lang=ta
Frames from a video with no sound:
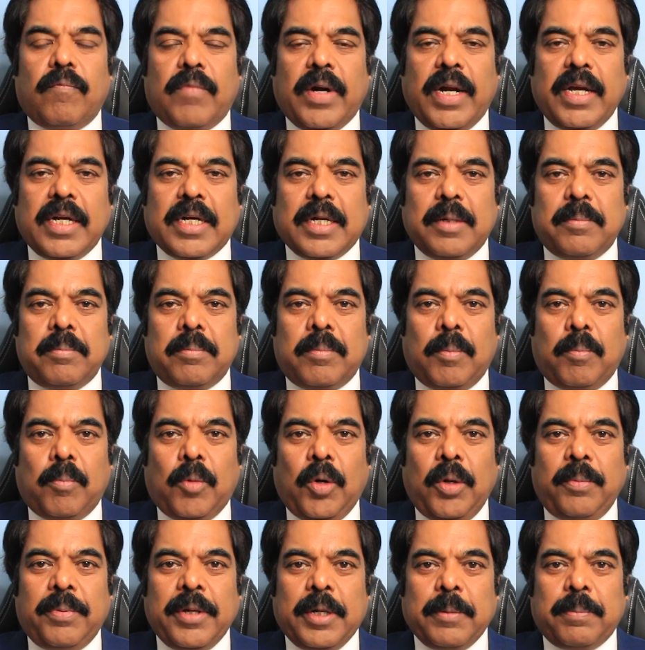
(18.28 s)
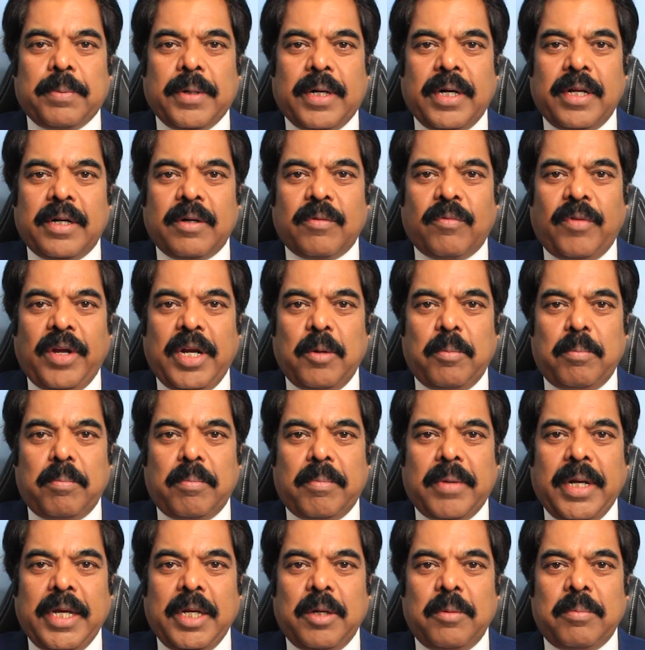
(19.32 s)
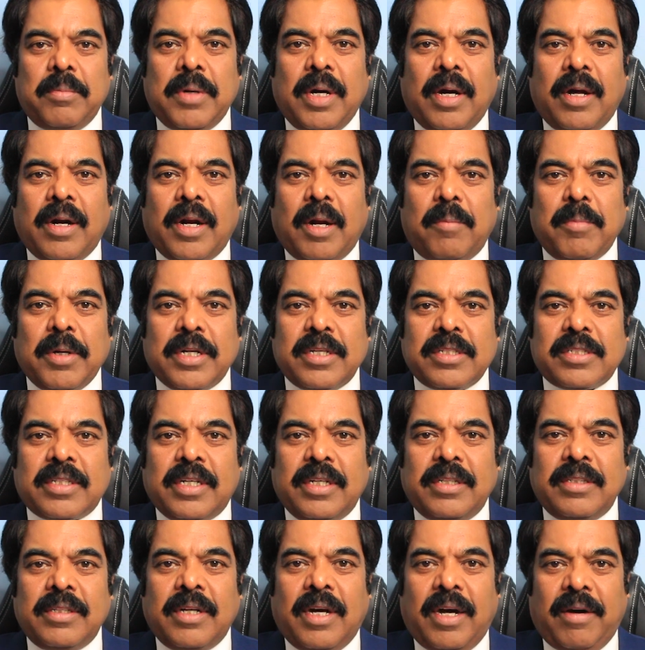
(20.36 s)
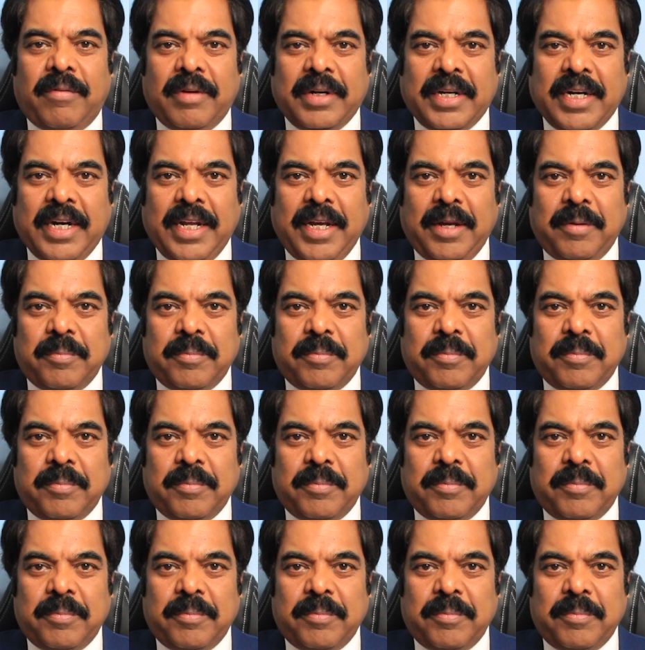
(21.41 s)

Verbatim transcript: வணக்கம் மொழிபெயர்ப்பாளர் வேலும் மயிலும் ராமகிருஷ்ணன் அவர்களே